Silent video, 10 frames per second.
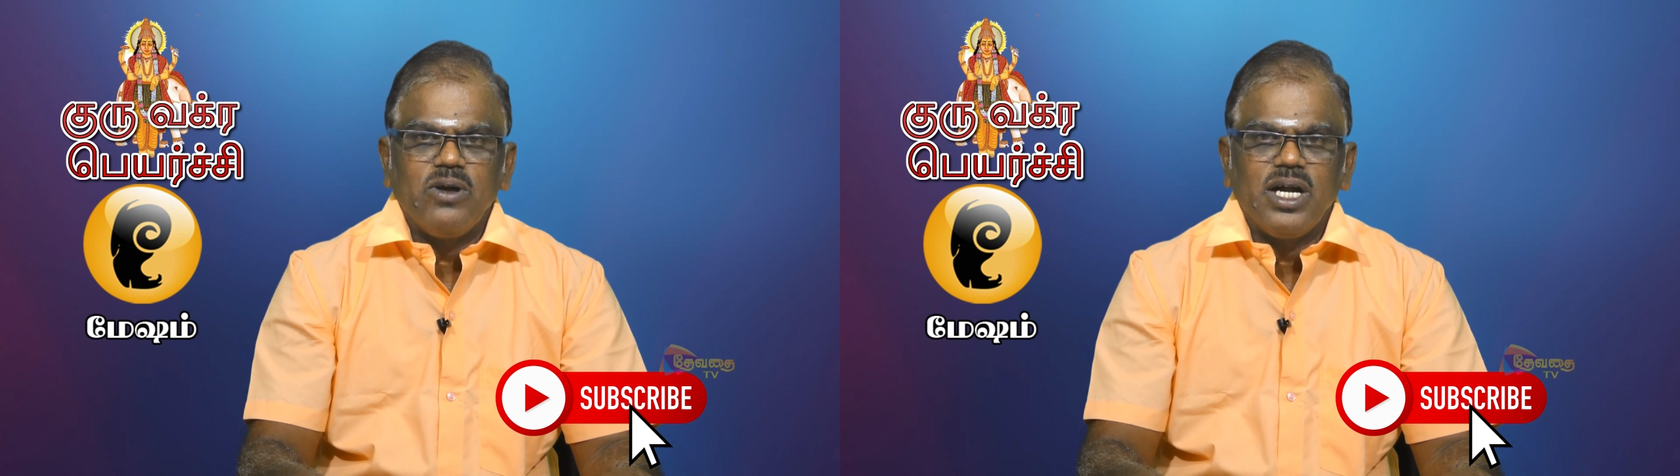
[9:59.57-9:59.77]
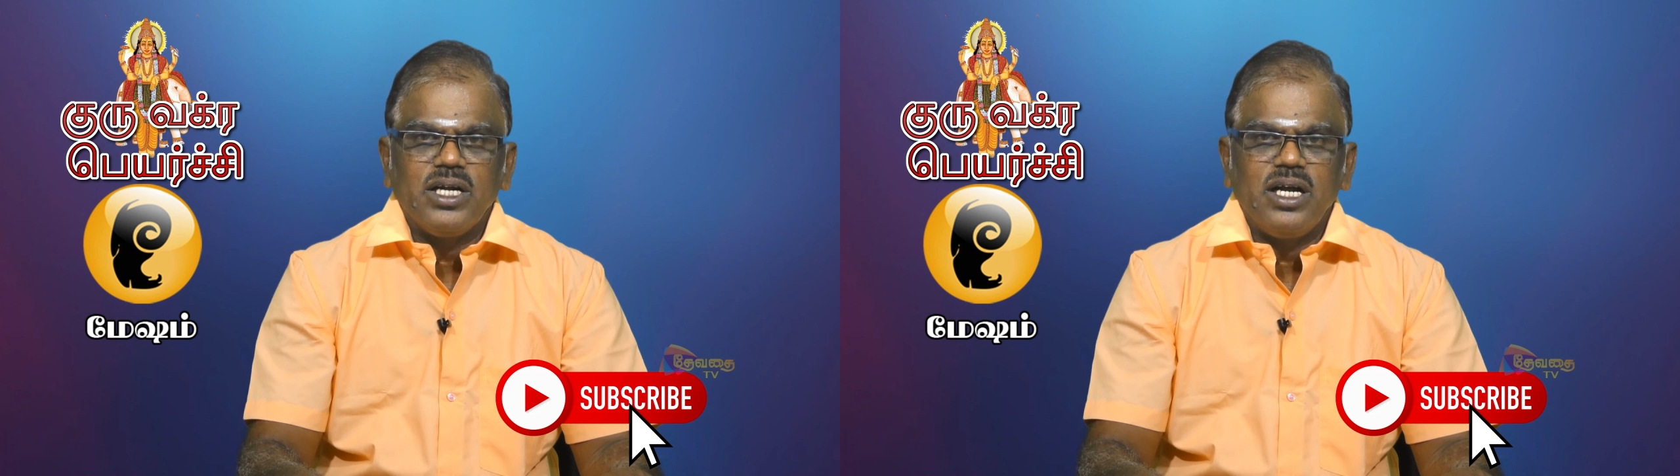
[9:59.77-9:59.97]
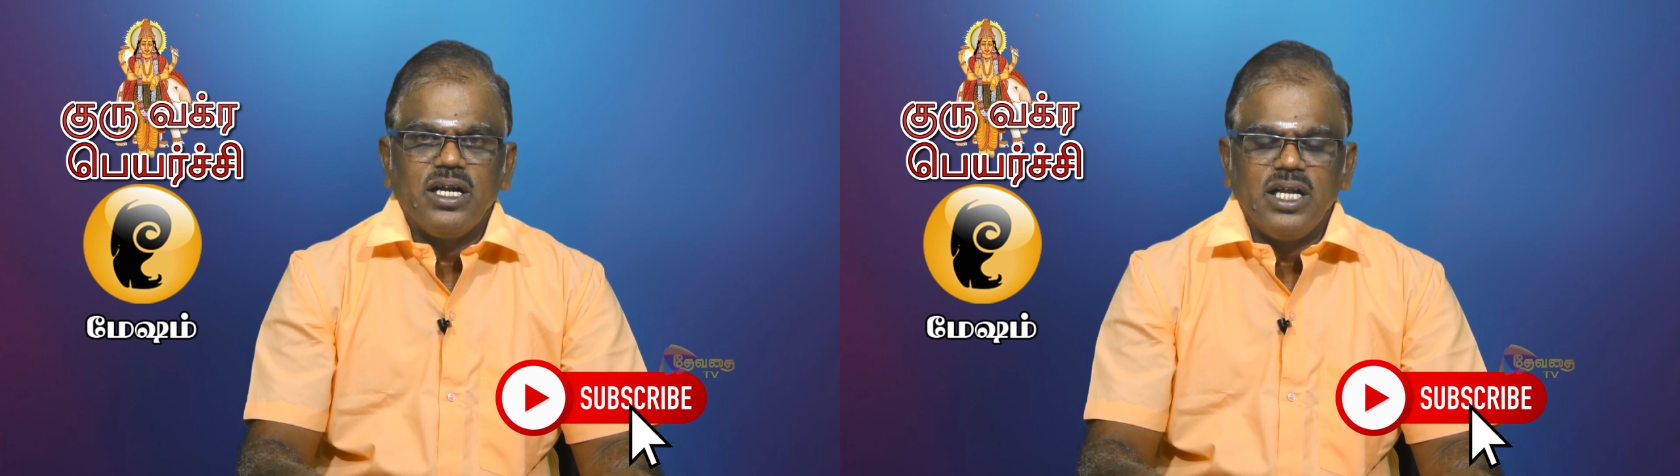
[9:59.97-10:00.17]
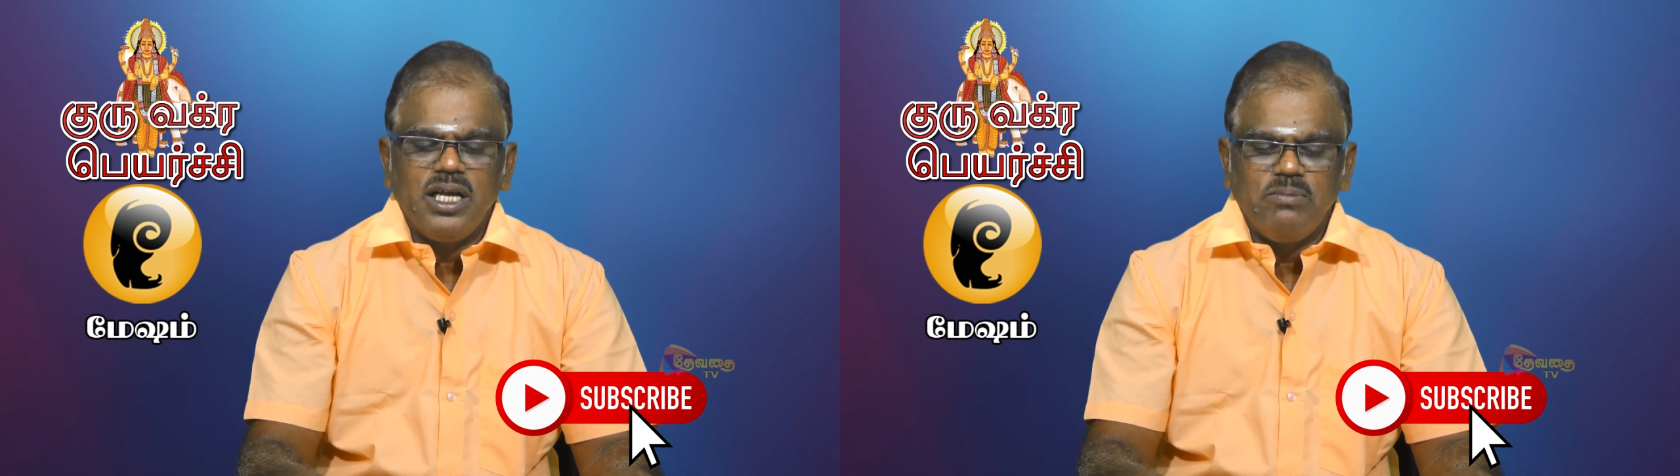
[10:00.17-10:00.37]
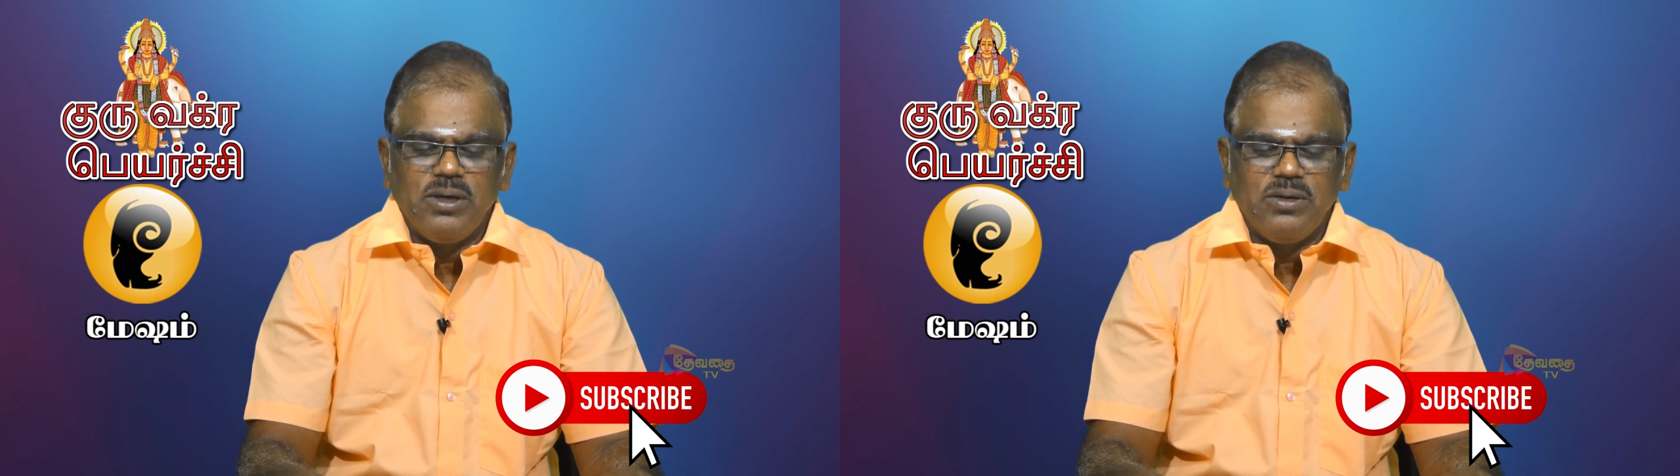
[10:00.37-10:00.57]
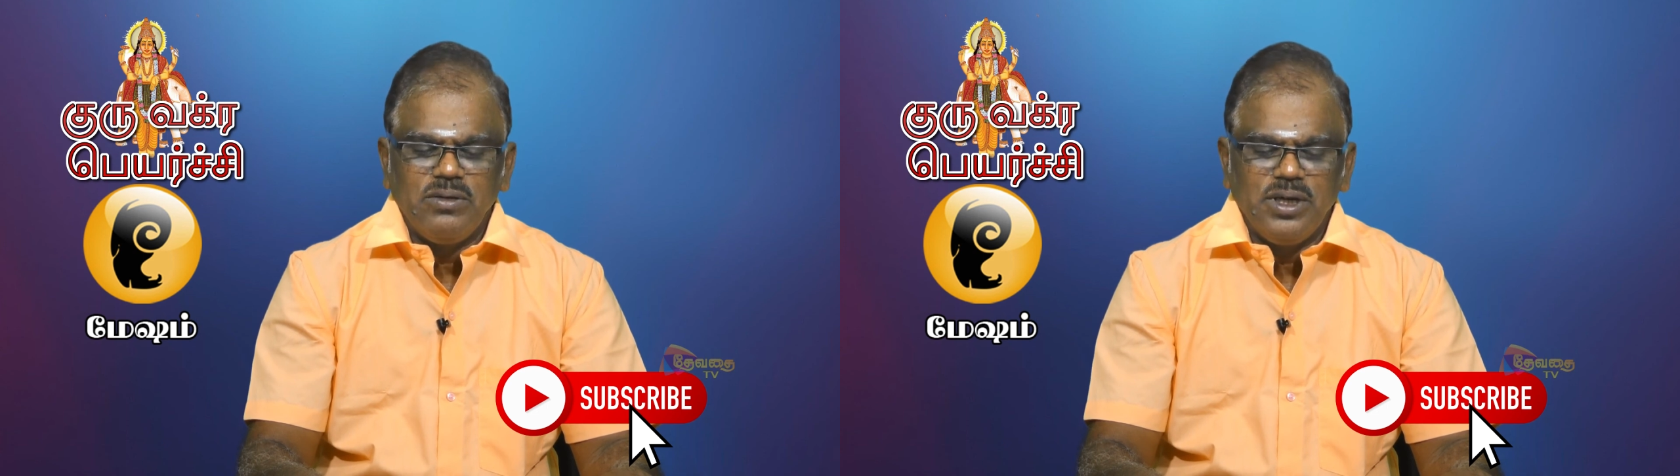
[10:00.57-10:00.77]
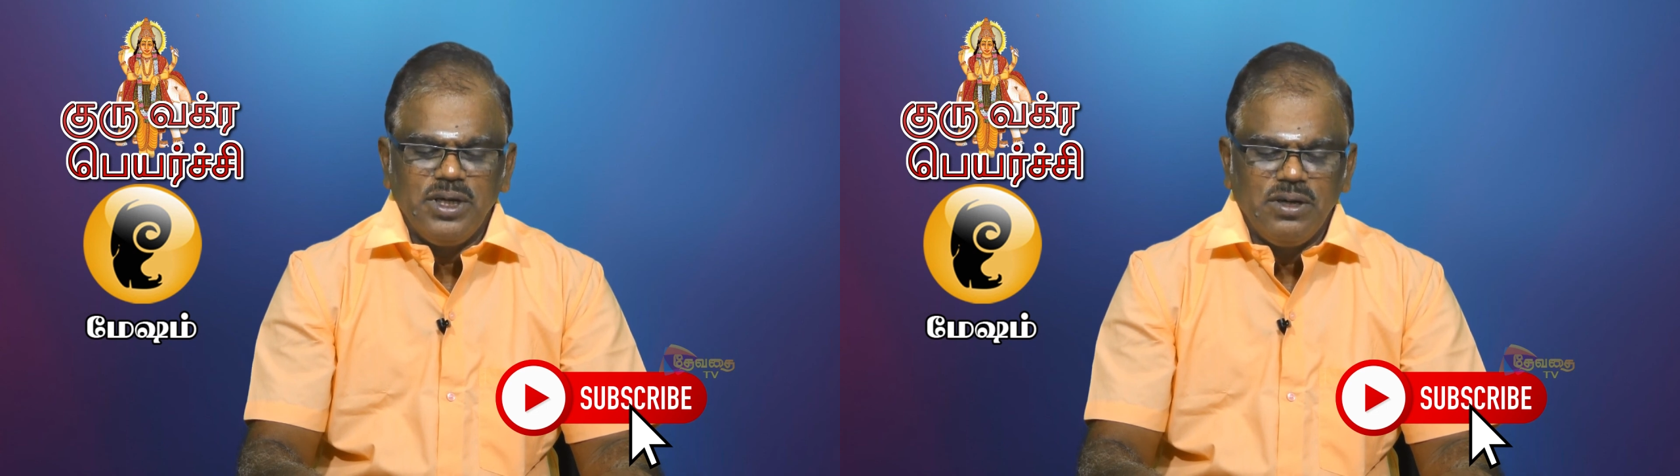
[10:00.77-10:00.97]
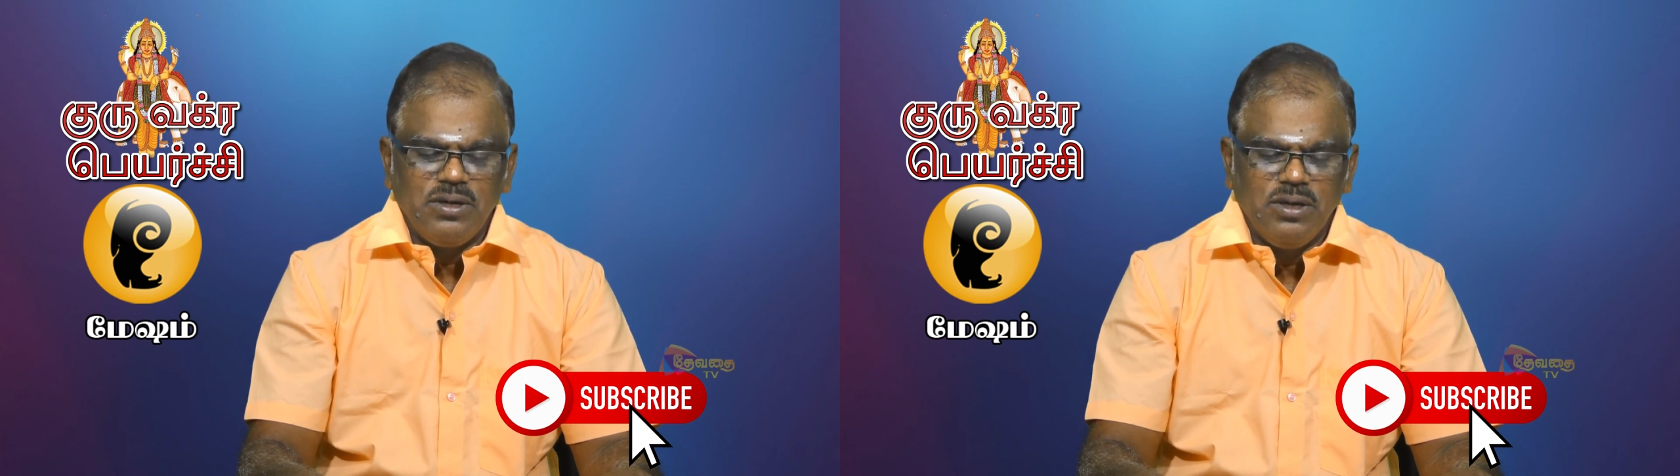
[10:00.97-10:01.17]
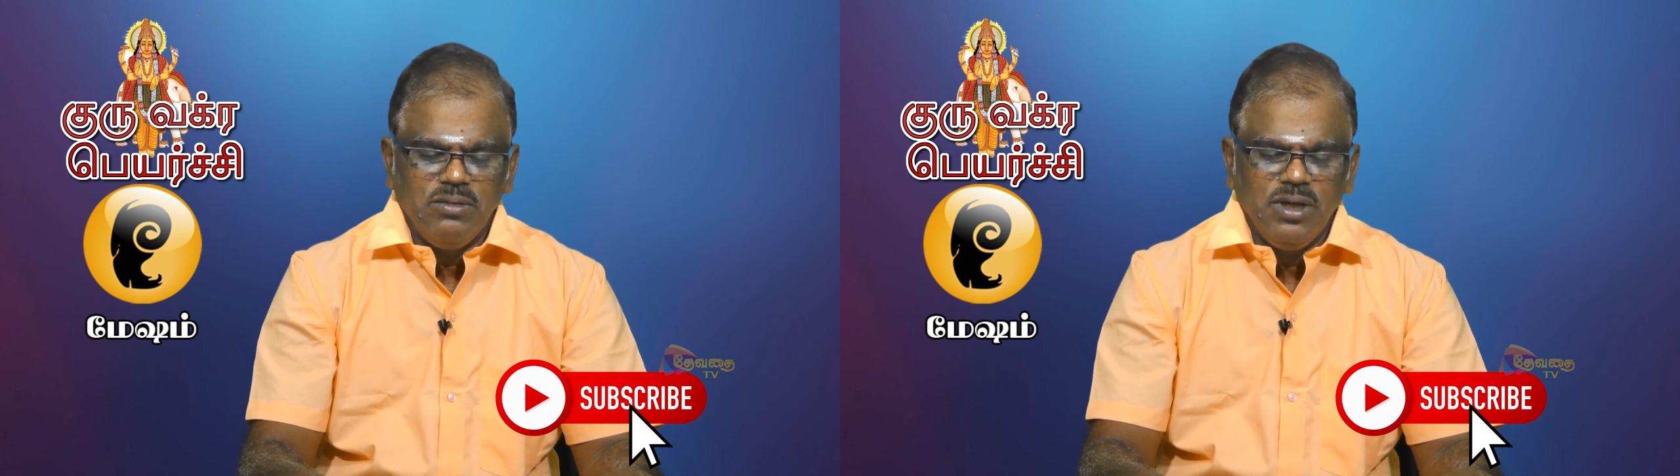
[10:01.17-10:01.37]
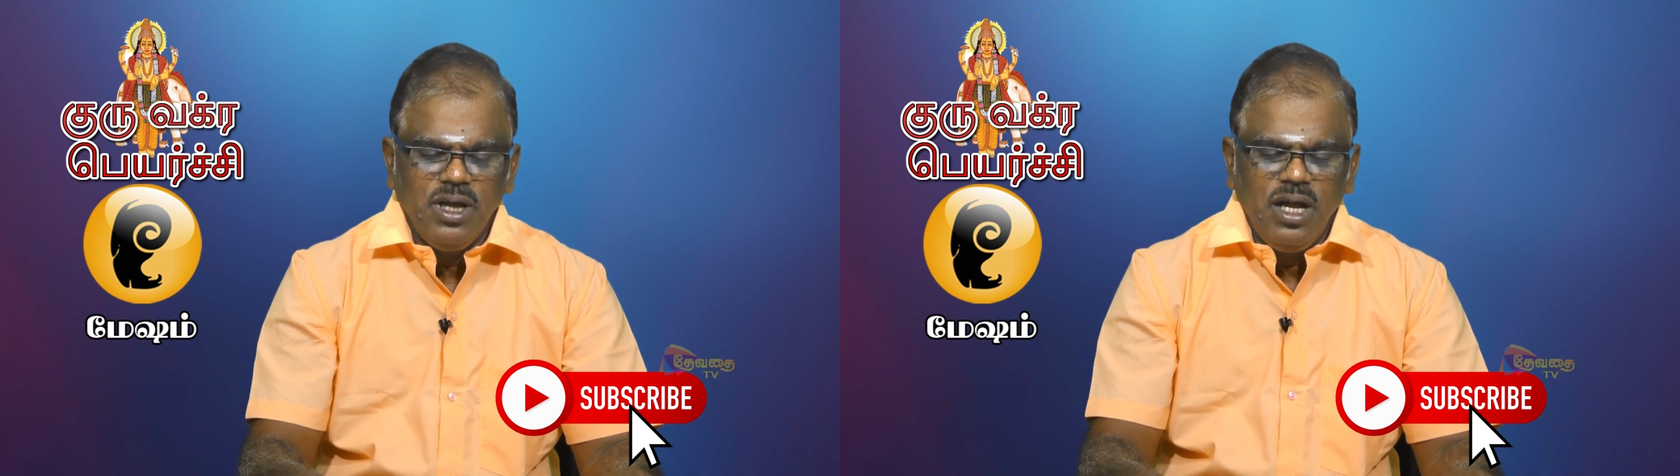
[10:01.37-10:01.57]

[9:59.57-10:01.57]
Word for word: போராட்டங்கள் தான் ஏற்பட்டு கொண்டு இருக்கும்